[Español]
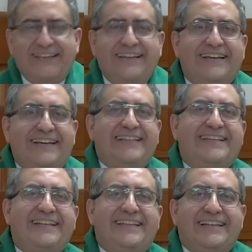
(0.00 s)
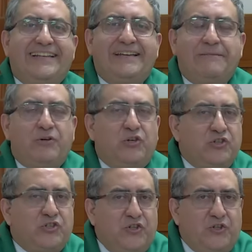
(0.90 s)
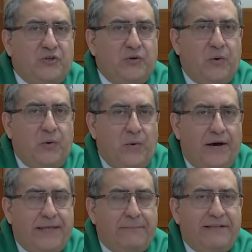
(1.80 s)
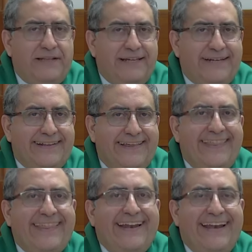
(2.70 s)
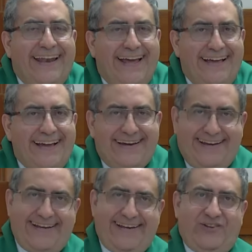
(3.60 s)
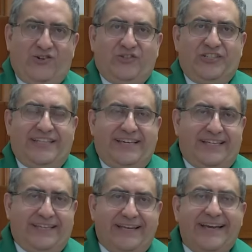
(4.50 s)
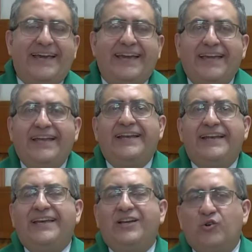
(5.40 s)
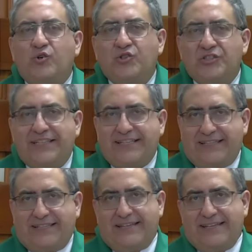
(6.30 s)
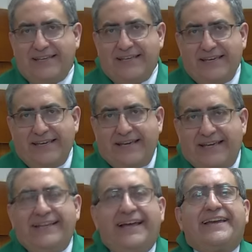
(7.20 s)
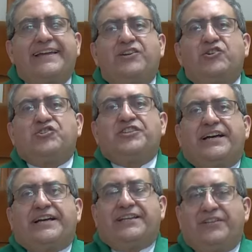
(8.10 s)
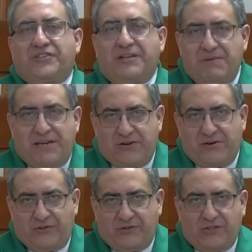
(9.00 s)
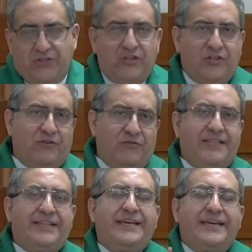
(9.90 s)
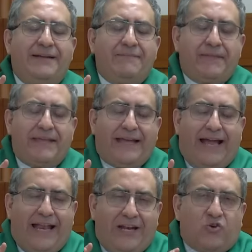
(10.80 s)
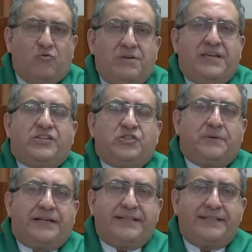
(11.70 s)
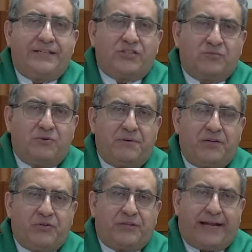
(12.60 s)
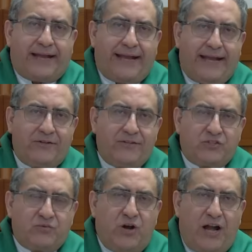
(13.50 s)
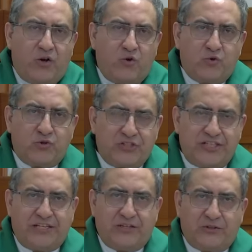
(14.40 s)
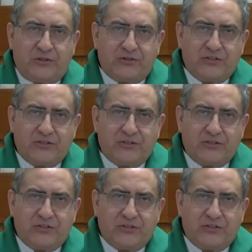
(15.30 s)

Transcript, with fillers: ¿entienden? Pero eso va a depender de la generosidad generosidad. Y la generosidad, queridos amigos, viste que al comienzo parece que somos medio tacaños y somos angurrientos.